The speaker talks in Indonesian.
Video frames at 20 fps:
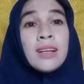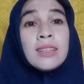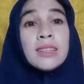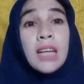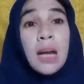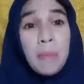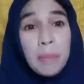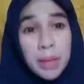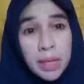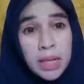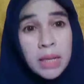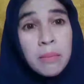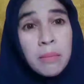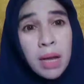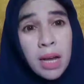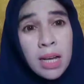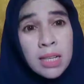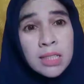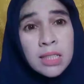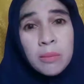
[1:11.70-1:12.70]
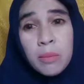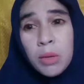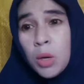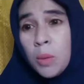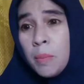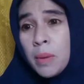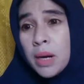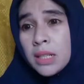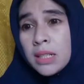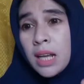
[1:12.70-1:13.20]
Tapi nih Ma,
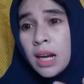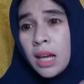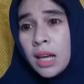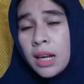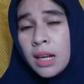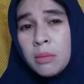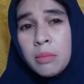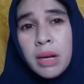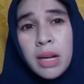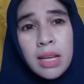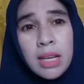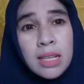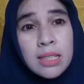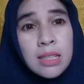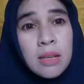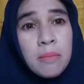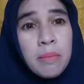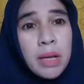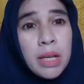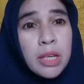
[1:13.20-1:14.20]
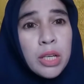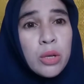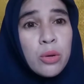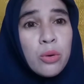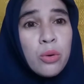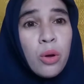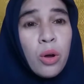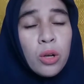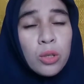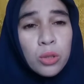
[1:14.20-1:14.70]
sebelum perjalanan mereka sampai di
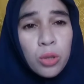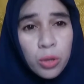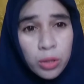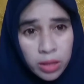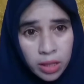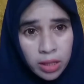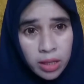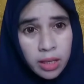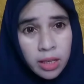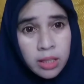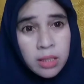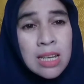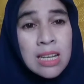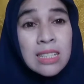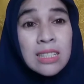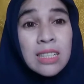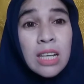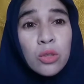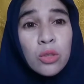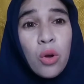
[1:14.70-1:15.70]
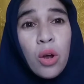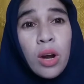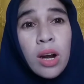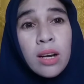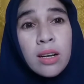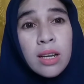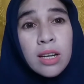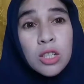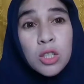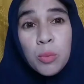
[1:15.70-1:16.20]
Gunung Otortin, satu
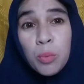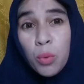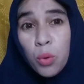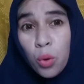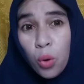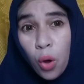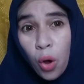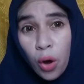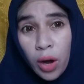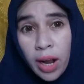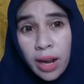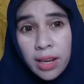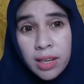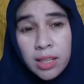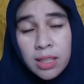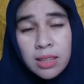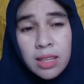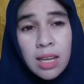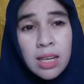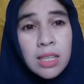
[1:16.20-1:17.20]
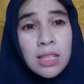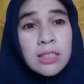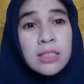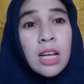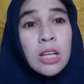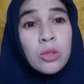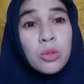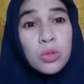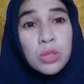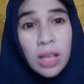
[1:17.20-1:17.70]
orang dari 10 orang ini tadi
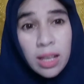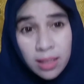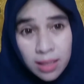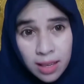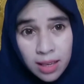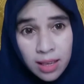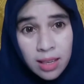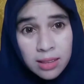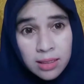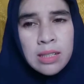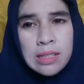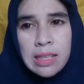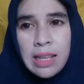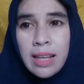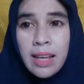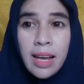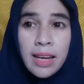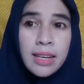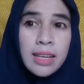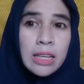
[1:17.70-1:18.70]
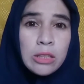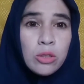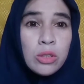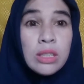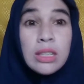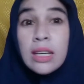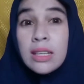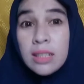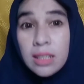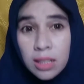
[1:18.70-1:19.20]
jatuh sakit, sehingga dia itu
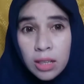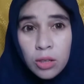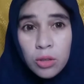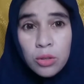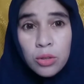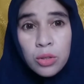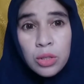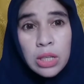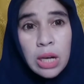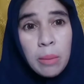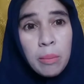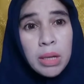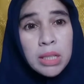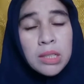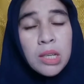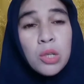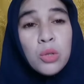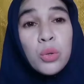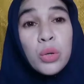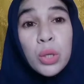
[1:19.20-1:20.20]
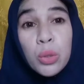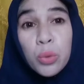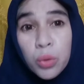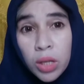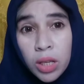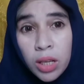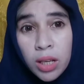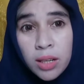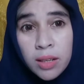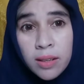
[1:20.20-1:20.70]
tidak jadi ikut, namanya
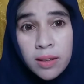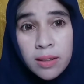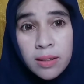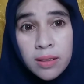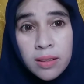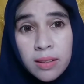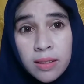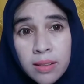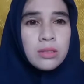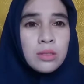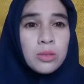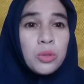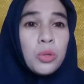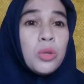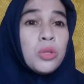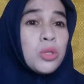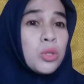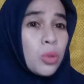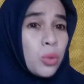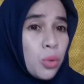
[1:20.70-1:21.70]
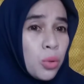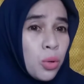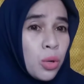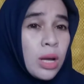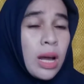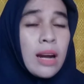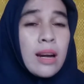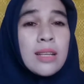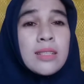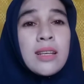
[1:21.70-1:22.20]
Yuryudin.
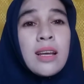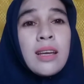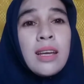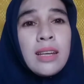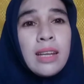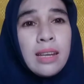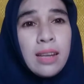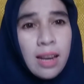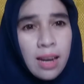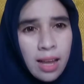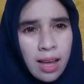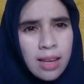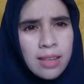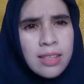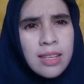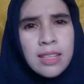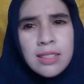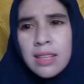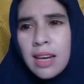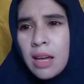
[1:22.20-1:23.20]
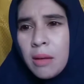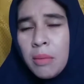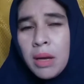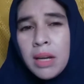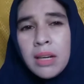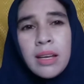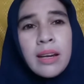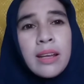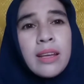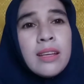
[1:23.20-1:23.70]
Justru karena sakit inilah dia
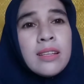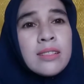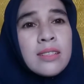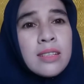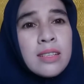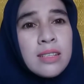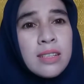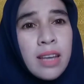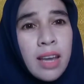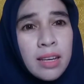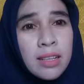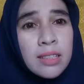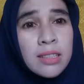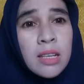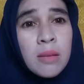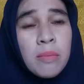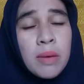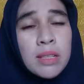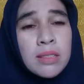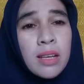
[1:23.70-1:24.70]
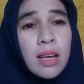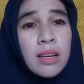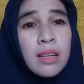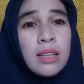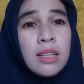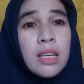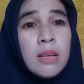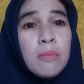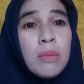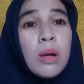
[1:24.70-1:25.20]
selamat dari insiden yang sampai saat
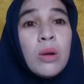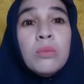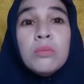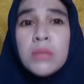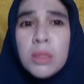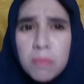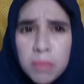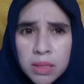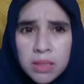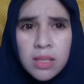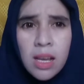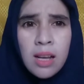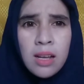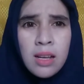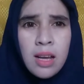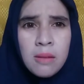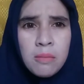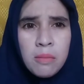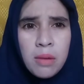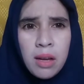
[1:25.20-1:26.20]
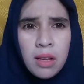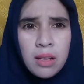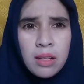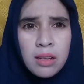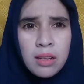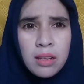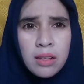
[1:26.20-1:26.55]
ini belum terpecahkan, Mak.